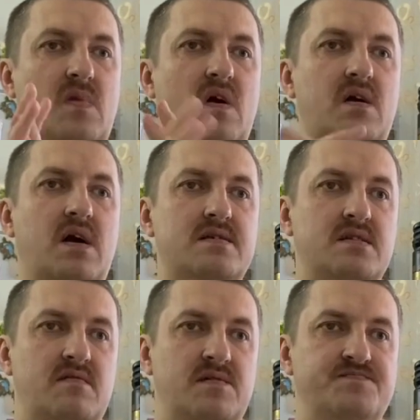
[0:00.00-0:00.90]

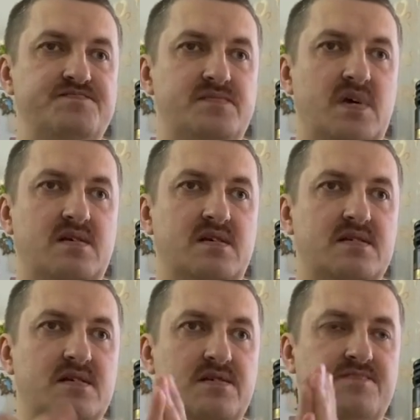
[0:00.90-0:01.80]
разного, так
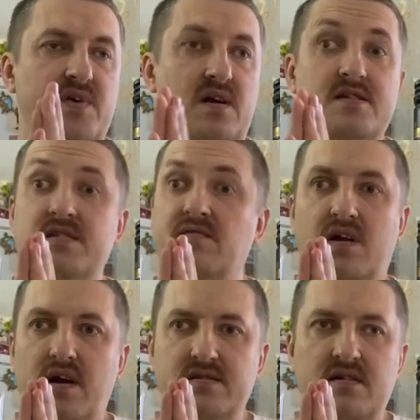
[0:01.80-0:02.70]
сказать,
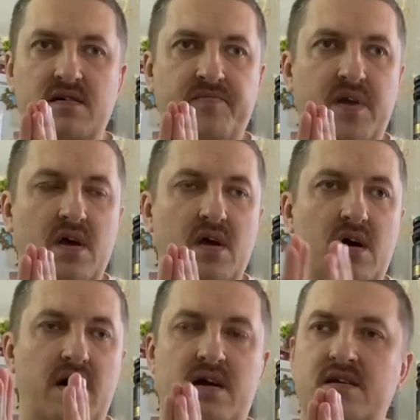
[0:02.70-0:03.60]
разного-разного,
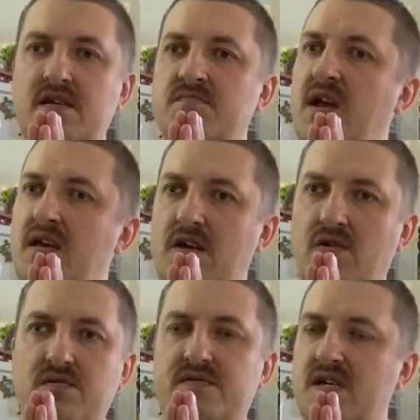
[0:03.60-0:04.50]
Организм
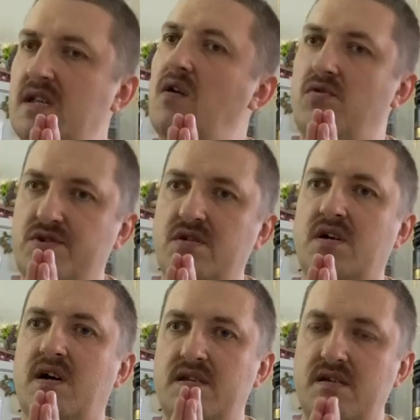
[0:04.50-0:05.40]
реагирует всегда очень
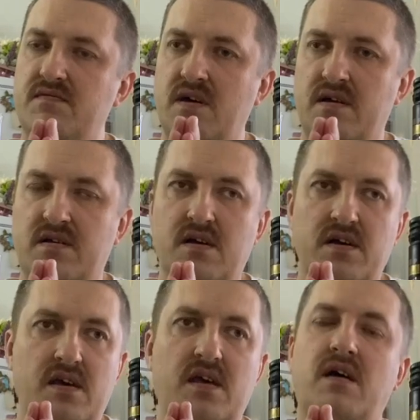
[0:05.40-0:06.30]
негативно.
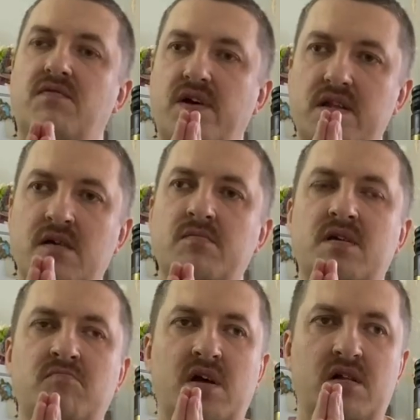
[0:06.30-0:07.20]
И я в этом
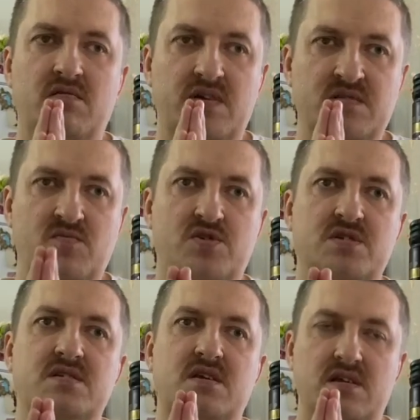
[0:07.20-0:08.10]
имел
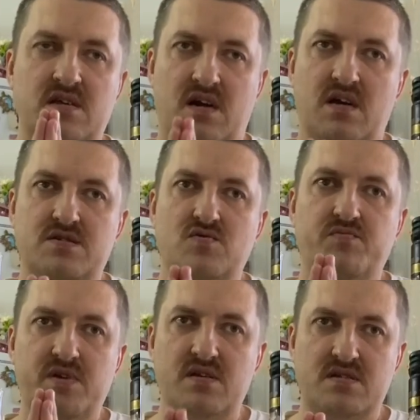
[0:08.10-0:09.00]
возможность не раз
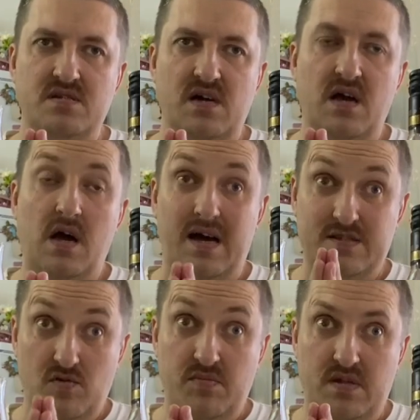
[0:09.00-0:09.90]
убедиться.
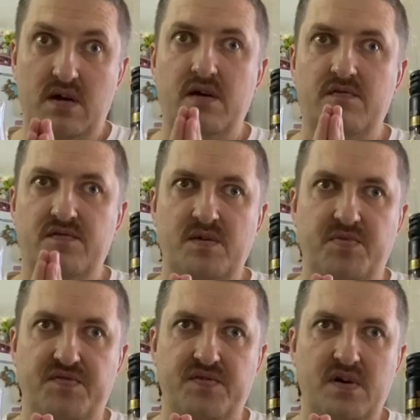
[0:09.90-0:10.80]
Особенно
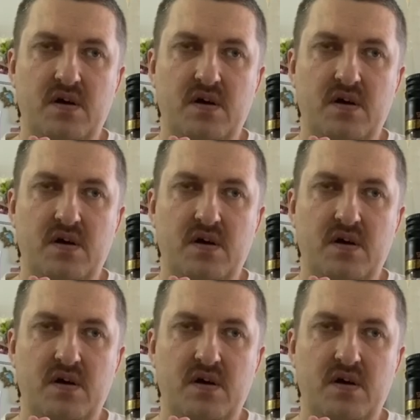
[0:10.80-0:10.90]
выпив